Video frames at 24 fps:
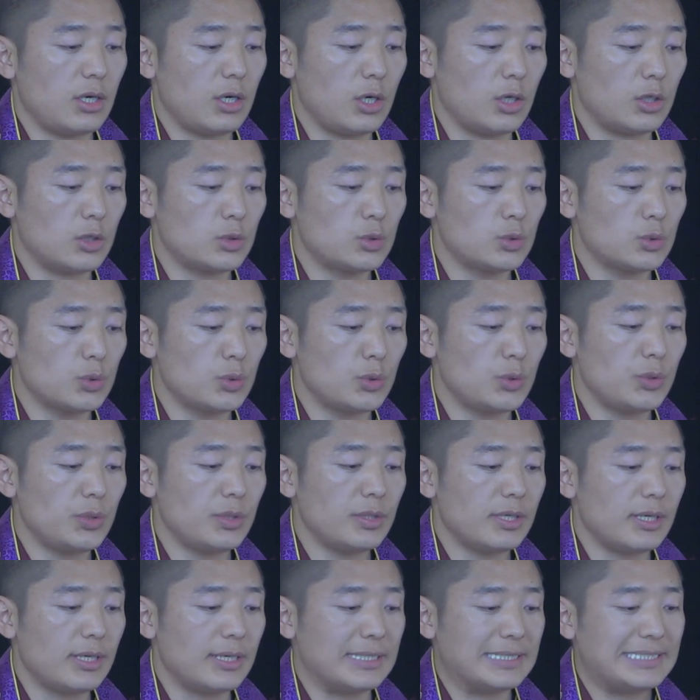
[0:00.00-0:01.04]
呃属于
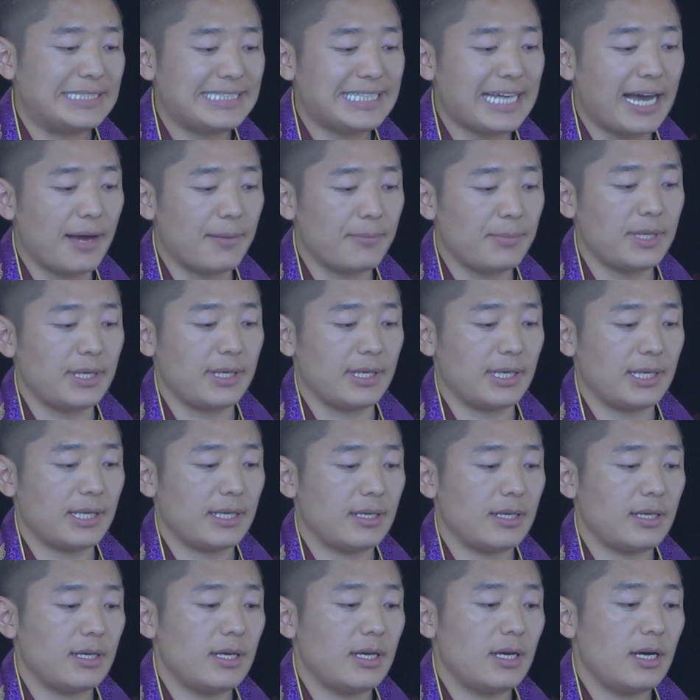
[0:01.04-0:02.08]
呃下密
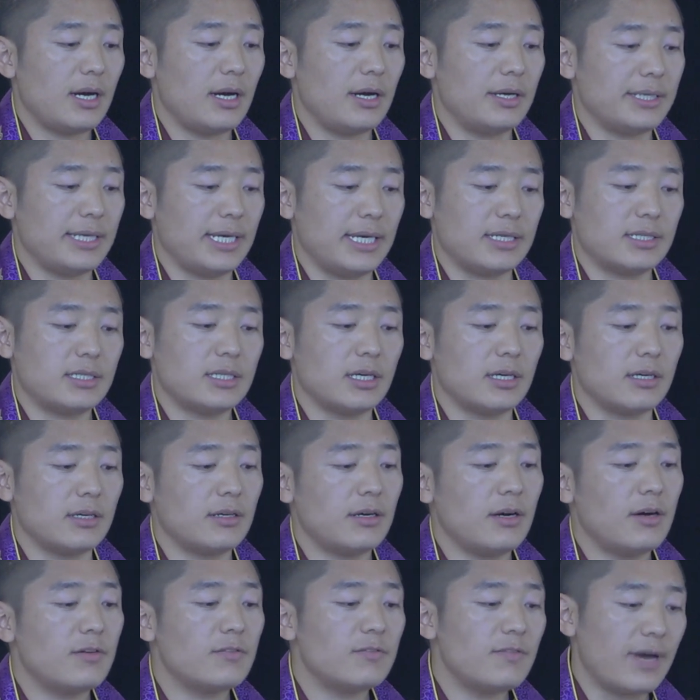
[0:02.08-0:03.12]
呃也
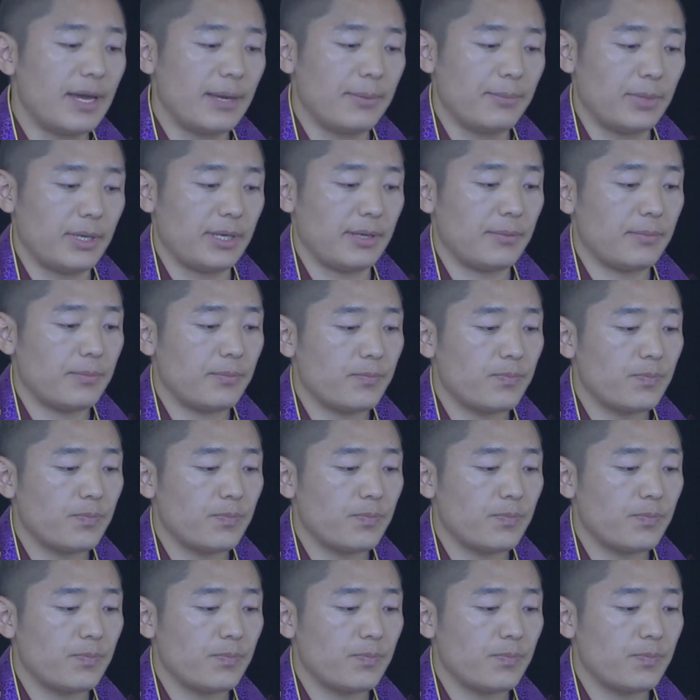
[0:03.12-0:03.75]
称外密，